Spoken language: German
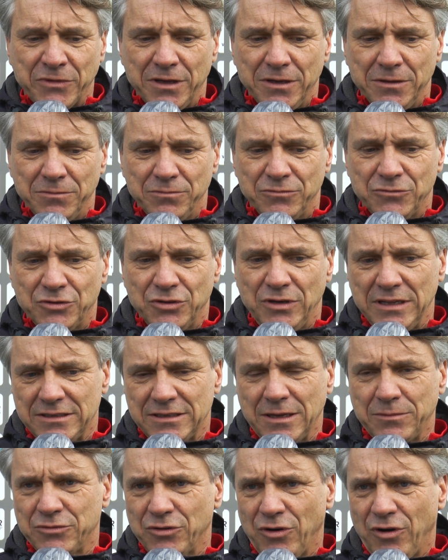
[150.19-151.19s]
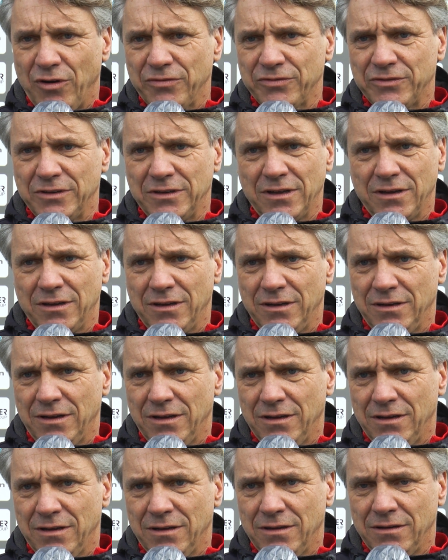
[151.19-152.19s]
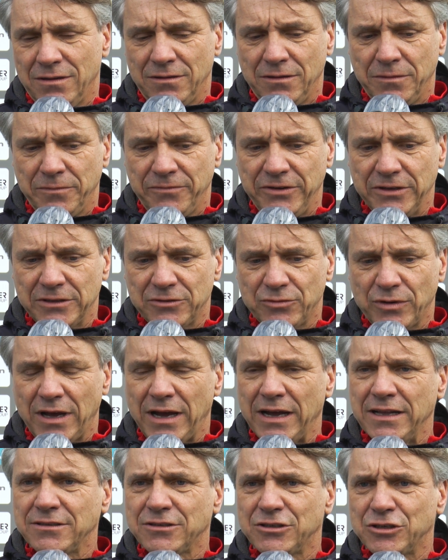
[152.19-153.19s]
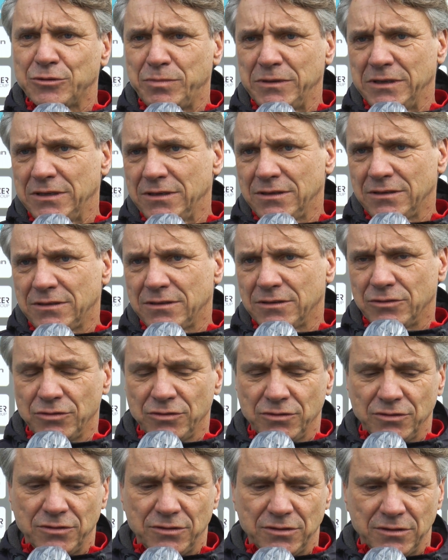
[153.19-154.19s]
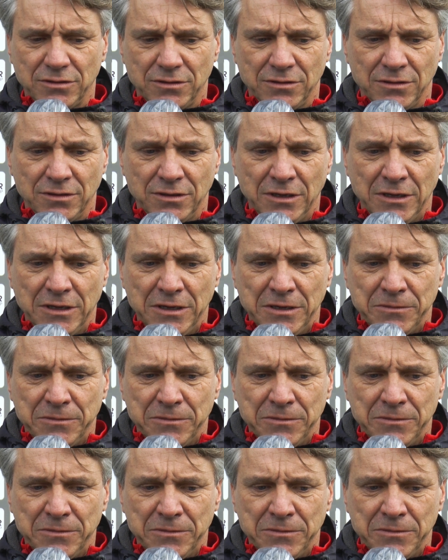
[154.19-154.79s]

Ähm, zuletzt haben sie oft in, einer, in, einer, in einem 4-2-3-1 gespielt und äh,